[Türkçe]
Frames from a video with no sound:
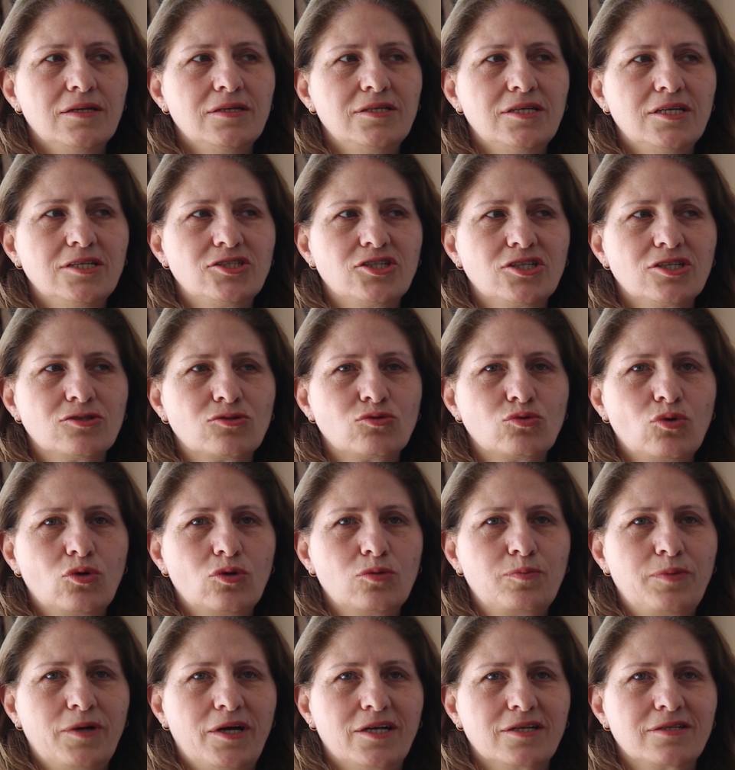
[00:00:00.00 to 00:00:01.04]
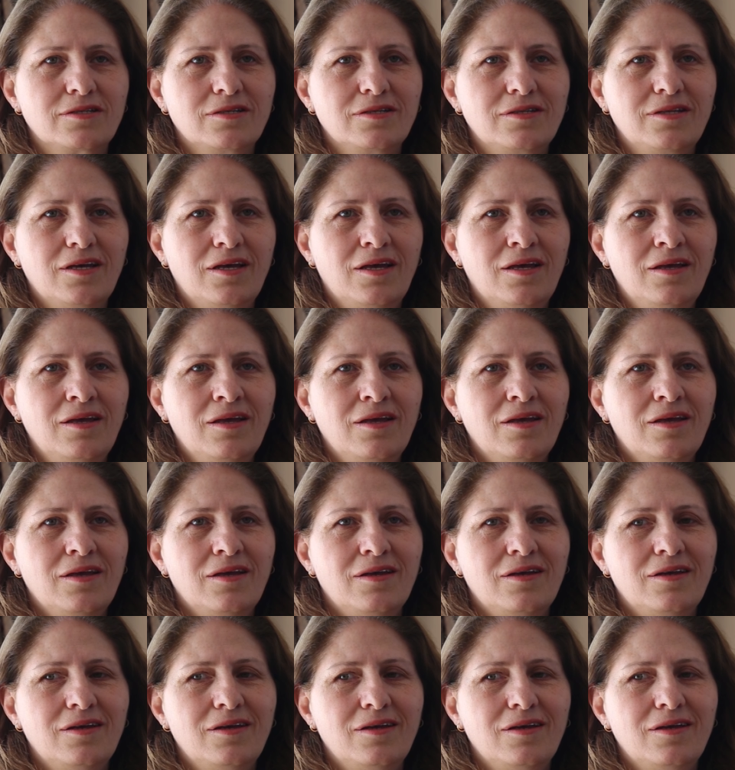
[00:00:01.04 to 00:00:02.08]
Yeşil Sol Parti'de
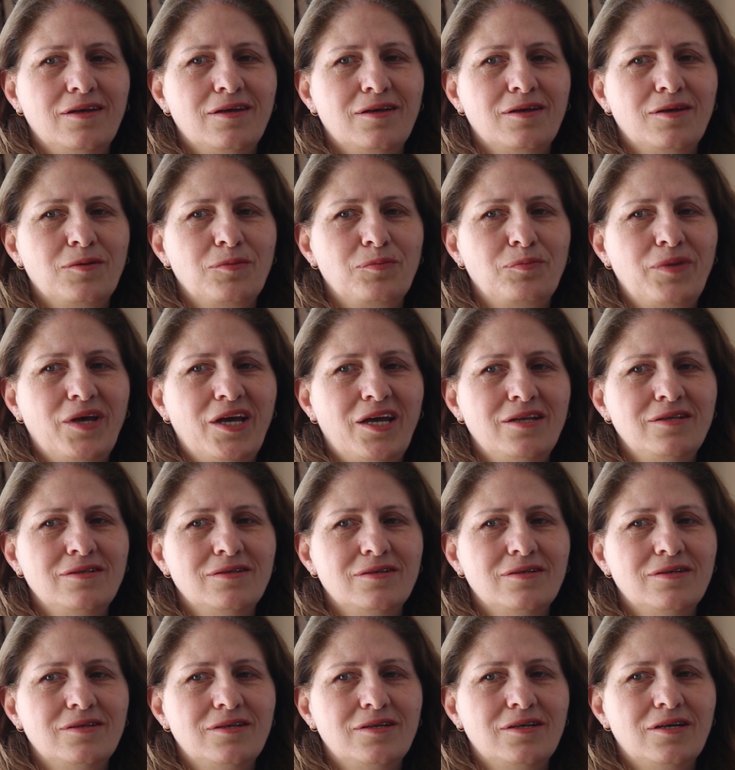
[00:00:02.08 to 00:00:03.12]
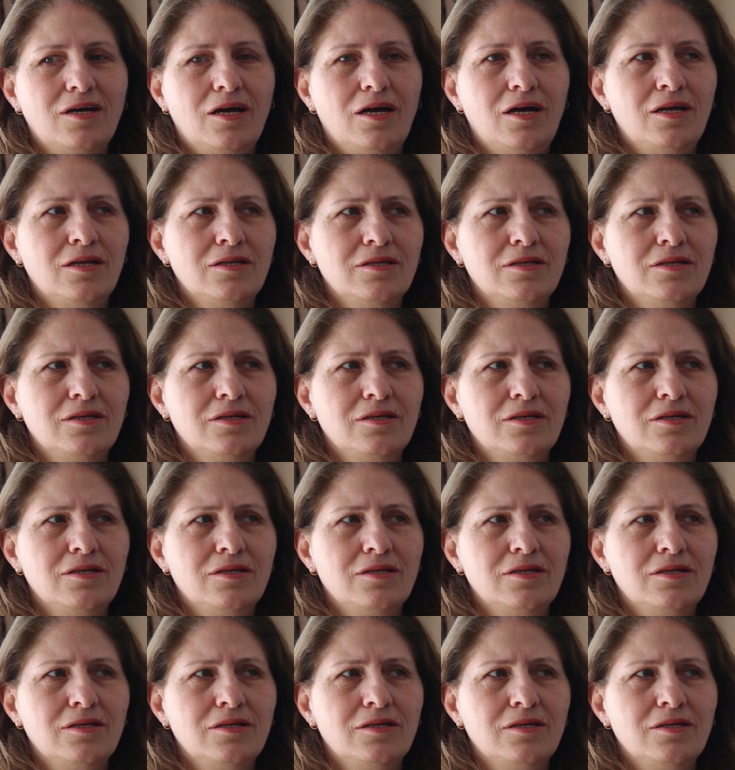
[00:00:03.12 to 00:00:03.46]
e, ben e,